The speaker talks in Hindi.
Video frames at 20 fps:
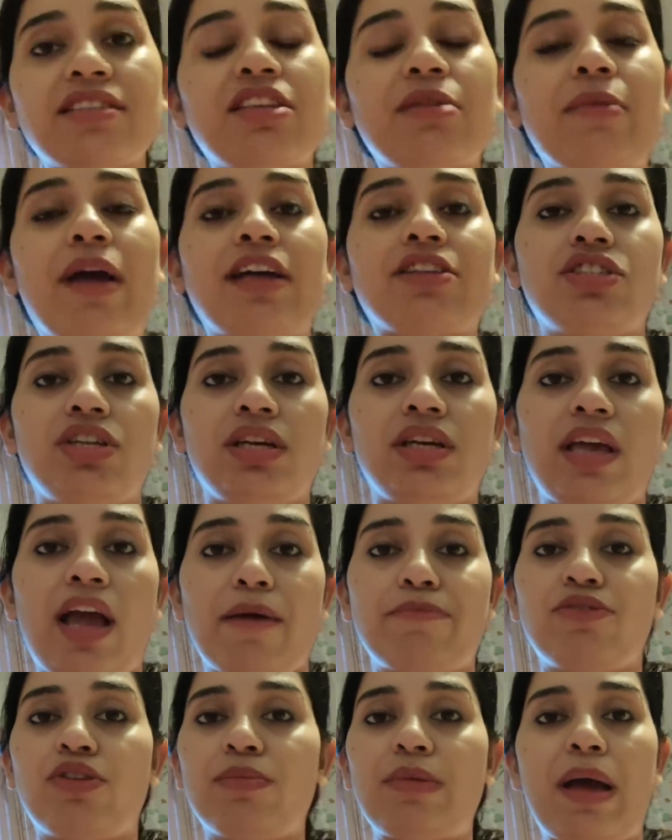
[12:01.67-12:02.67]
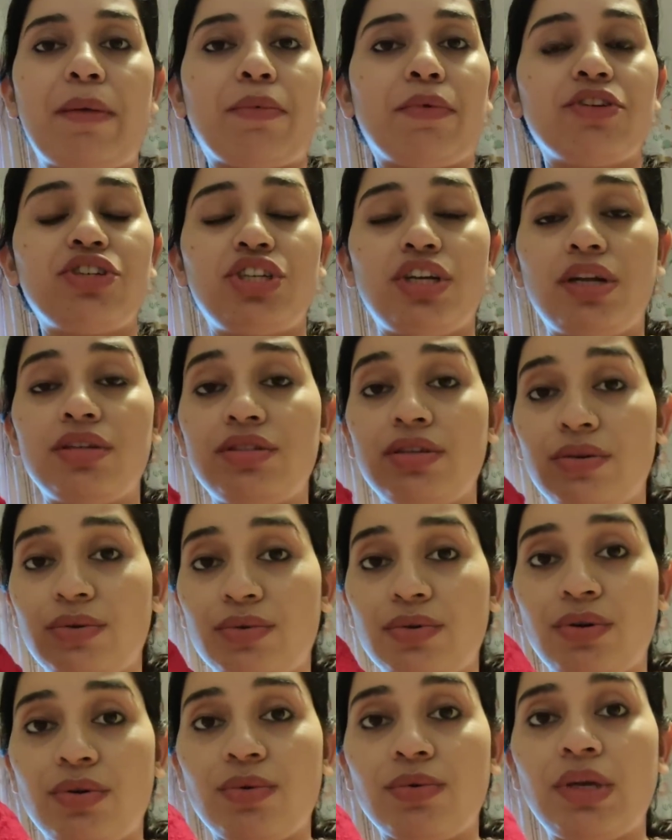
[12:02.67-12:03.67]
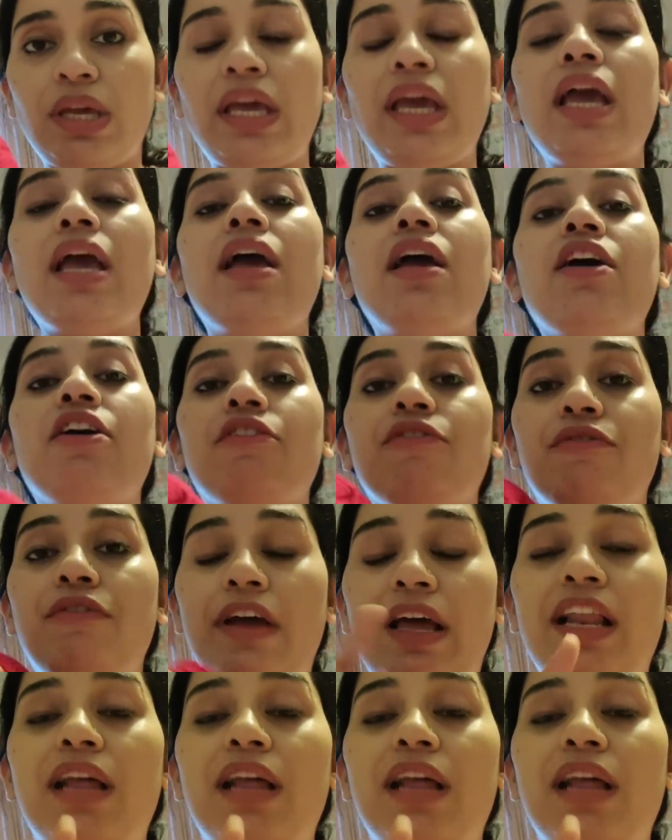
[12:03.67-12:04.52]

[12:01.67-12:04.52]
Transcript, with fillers: ऐसी मैचिंग कैप तो मैं आपको शेयर जरूर करूंगी वेल